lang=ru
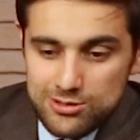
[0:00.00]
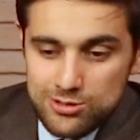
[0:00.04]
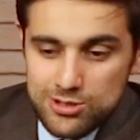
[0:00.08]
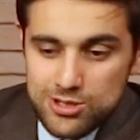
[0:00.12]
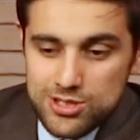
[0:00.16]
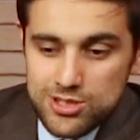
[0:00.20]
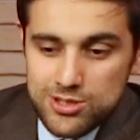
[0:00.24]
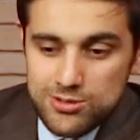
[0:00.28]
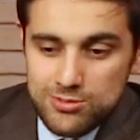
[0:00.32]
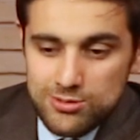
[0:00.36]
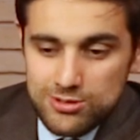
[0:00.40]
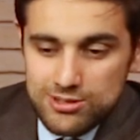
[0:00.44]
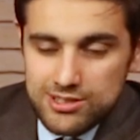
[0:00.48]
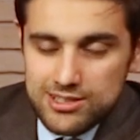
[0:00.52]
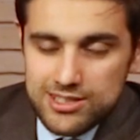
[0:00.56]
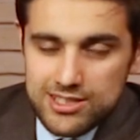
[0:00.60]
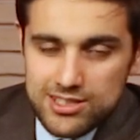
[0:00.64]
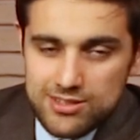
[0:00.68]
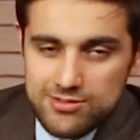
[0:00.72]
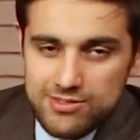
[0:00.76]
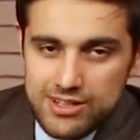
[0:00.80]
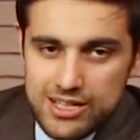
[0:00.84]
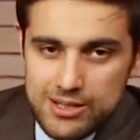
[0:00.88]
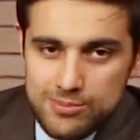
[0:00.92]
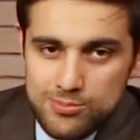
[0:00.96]
на то, что вот
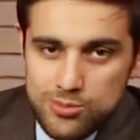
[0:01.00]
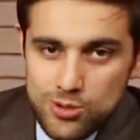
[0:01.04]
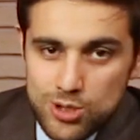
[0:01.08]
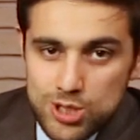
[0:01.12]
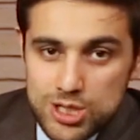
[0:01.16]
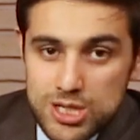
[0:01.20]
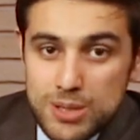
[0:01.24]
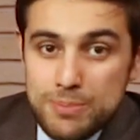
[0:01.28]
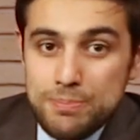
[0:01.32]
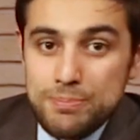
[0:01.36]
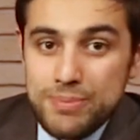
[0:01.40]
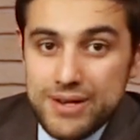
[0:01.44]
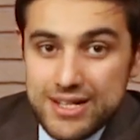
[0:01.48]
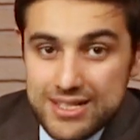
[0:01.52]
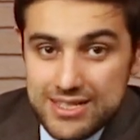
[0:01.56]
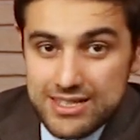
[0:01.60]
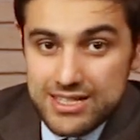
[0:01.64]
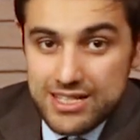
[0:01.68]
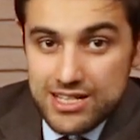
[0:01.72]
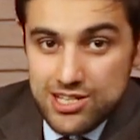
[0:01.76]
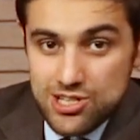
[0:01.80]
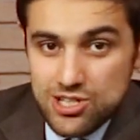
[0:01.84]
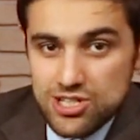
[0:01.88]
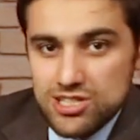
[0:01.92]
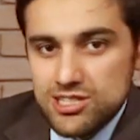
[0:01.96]
Литва и Польша
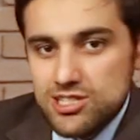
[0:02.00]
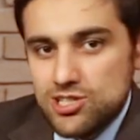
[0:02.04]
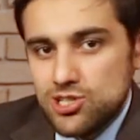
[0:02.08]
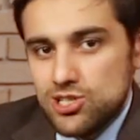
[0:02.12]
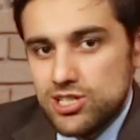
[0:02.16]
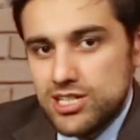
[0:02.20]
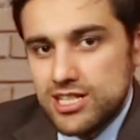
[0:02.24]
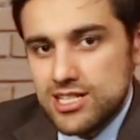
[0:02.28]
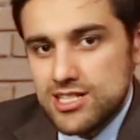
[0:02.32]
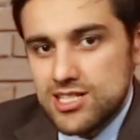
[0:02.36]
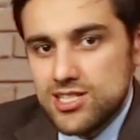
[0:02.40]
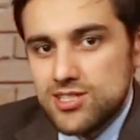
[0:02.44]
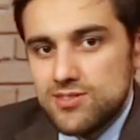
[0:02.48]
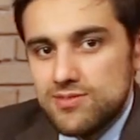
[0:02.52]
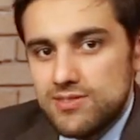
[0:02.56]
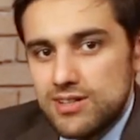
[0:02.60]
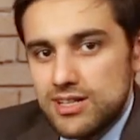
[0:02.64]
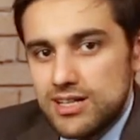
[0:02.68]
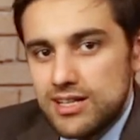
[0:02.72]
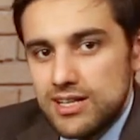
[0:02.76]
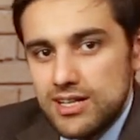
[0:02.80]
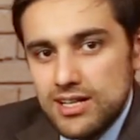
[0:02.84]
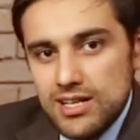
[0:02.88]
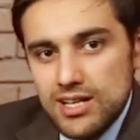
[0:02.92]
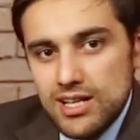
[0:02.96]
поддержат
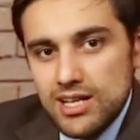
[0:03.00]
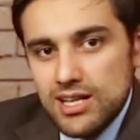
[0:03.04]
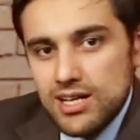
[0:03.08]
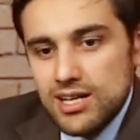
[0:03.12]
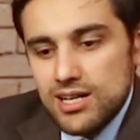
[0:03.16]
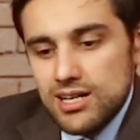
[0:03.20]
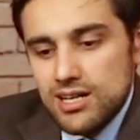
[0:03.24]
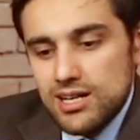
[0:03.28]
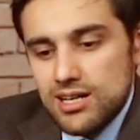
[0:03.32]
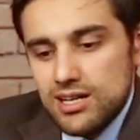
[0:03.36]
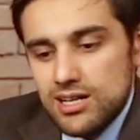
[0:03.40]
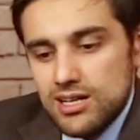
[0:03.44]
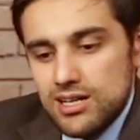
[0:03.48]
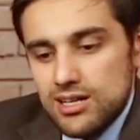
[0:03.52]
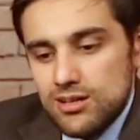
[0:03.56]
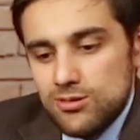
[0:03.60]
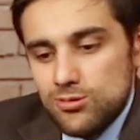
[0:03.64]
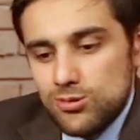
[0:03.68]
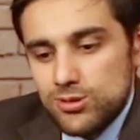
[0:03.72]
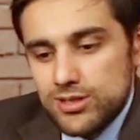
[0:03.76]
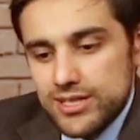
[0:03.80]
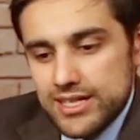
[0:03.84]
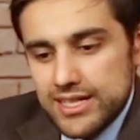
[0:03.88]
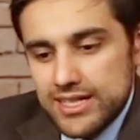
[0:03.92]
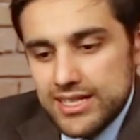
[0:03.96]
членство Э,
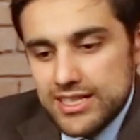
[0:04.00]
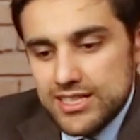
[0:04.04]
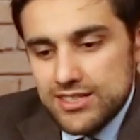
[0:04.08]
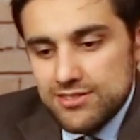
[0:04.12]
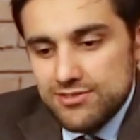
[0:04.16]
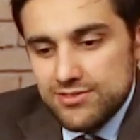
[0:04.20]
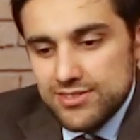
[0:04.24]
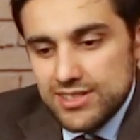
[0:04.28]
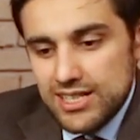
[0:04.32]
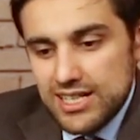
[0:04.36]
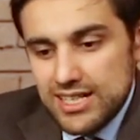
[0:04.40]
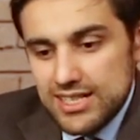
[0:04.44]
Украины в